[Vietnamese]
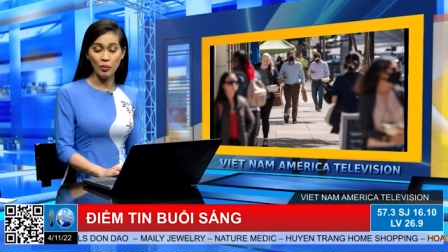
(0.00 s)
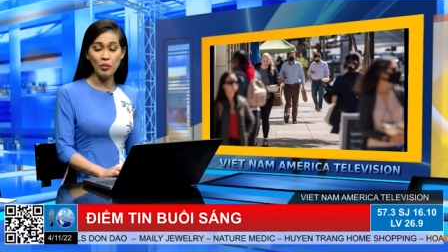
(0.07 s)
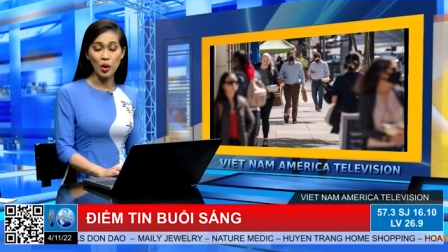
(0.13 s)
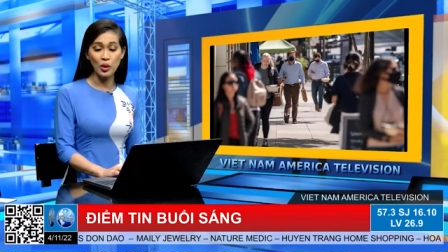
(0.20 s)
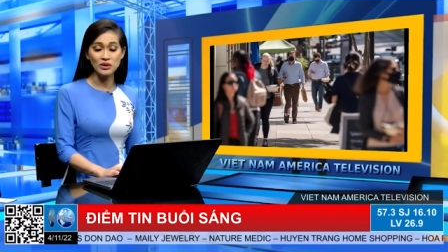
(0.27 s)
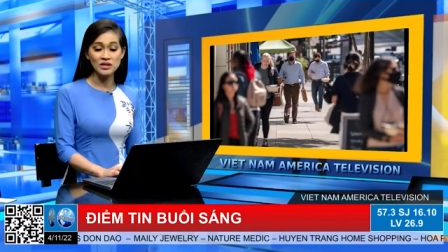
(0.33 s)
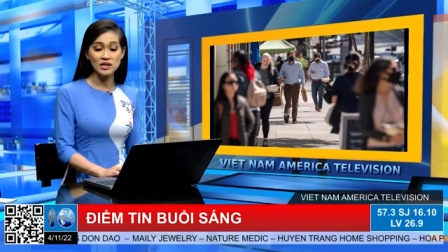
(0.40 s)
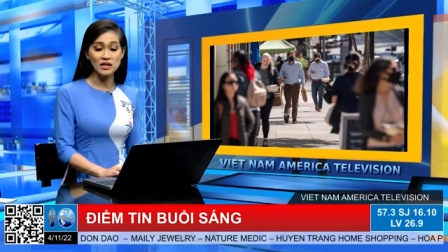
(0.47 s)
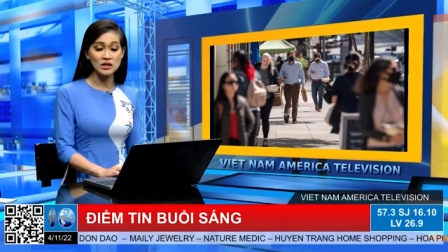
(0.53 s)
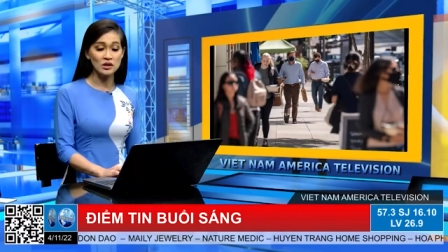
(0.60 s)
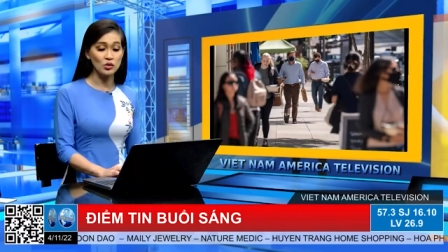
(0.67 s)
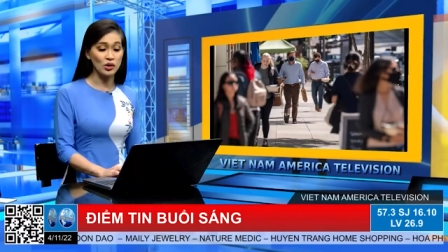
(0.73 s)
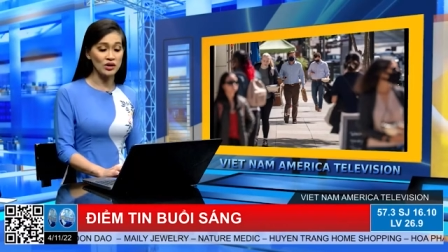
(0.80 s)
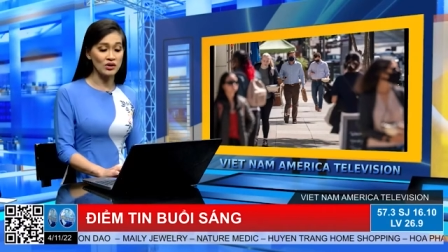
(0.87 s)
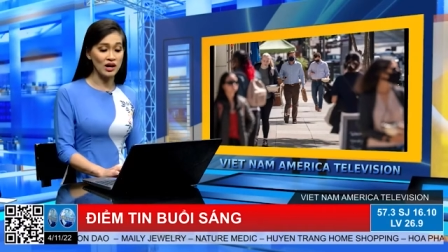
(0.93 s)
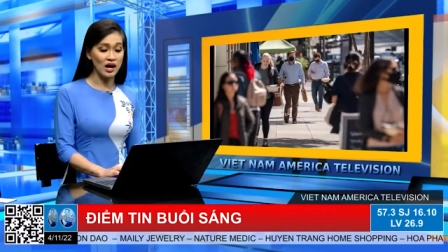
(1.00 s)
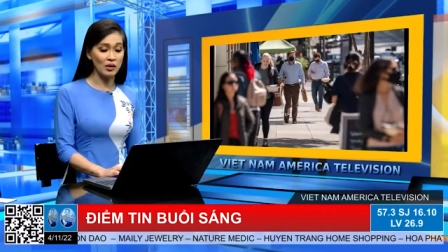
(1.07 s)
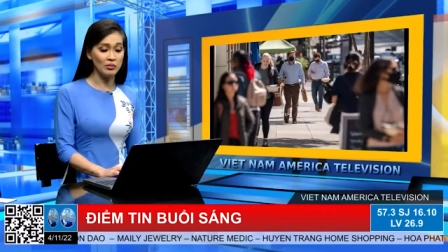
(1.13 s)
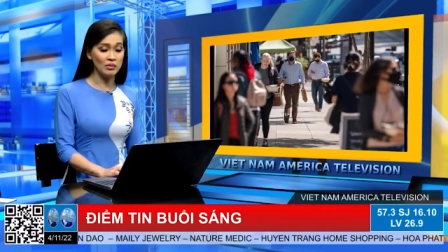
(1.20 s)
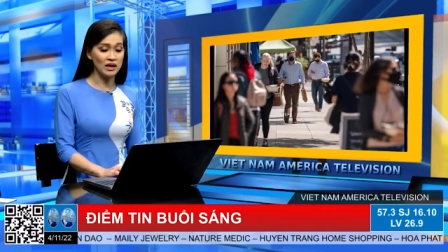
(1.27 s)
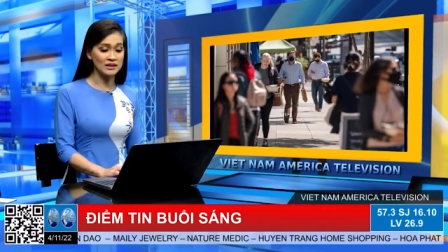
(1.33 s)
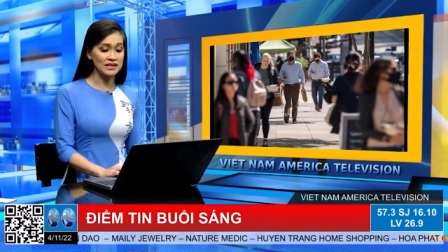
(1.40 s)
ủng hộ cho cái dự luật của
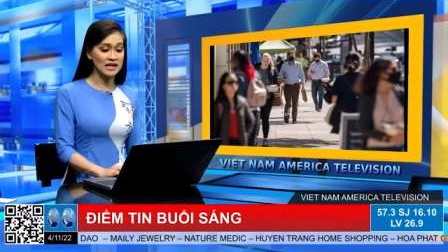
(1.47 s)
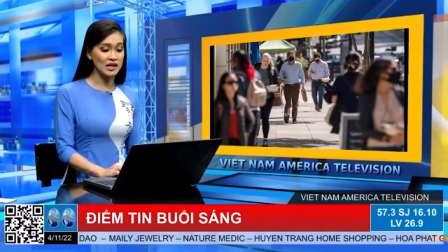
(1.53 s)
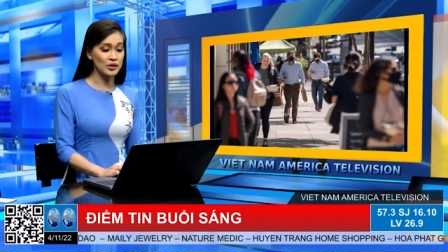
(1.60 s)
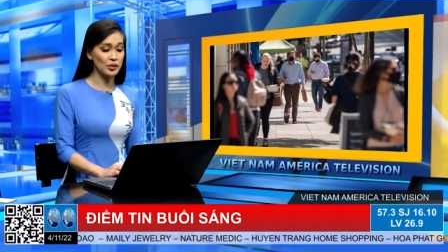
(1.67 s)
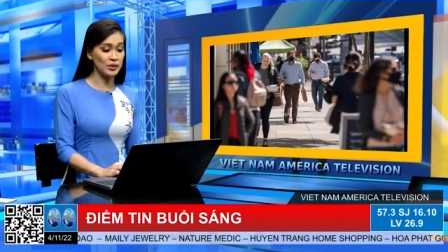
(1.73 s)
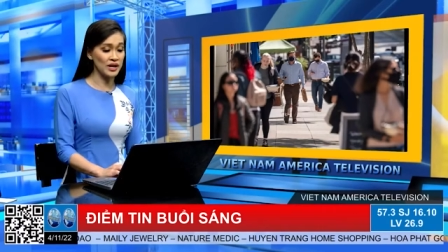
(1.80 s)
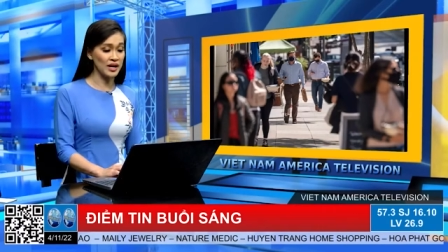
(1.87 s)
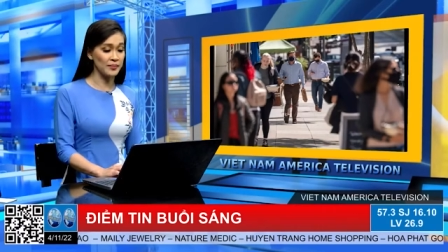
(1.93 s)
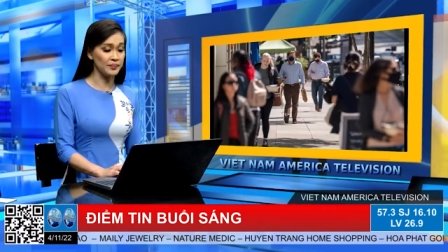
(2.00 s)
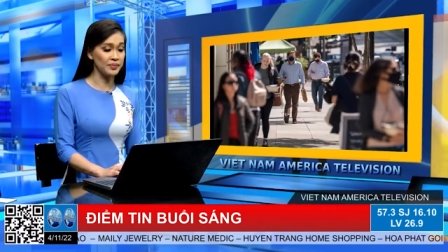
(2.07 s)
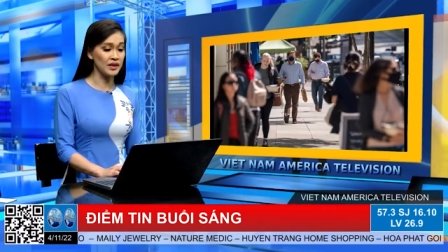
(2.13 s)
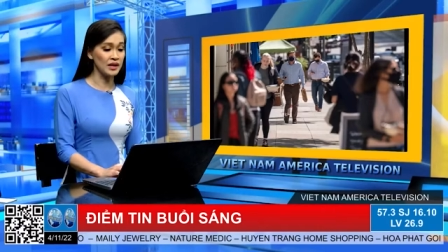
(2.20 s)
ông à, Takano này